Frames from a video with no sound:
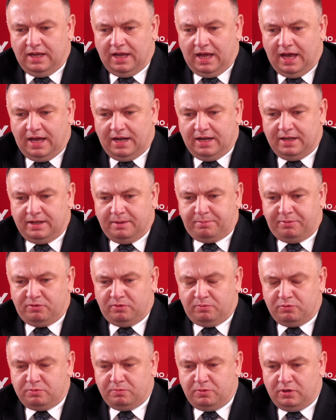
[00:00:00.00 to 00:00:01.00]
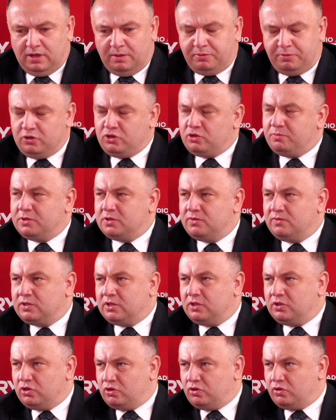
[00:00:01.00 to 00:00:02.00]
ale na pewno byśmy lepiej niż
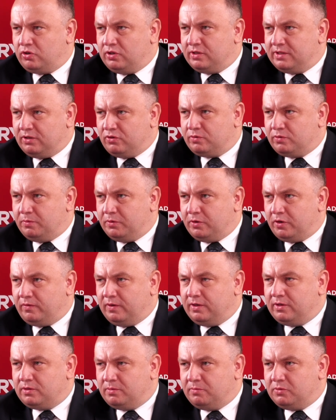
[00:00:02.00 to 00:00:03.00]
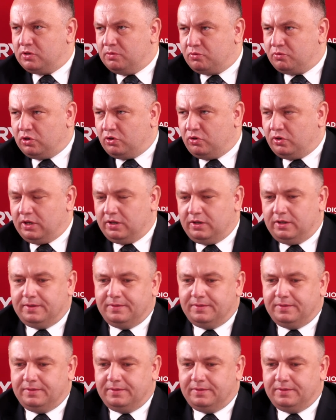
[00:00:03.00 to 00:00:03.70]
Mazowieckie te środki zagospodarowali. Jestem, ja jestem ale to jest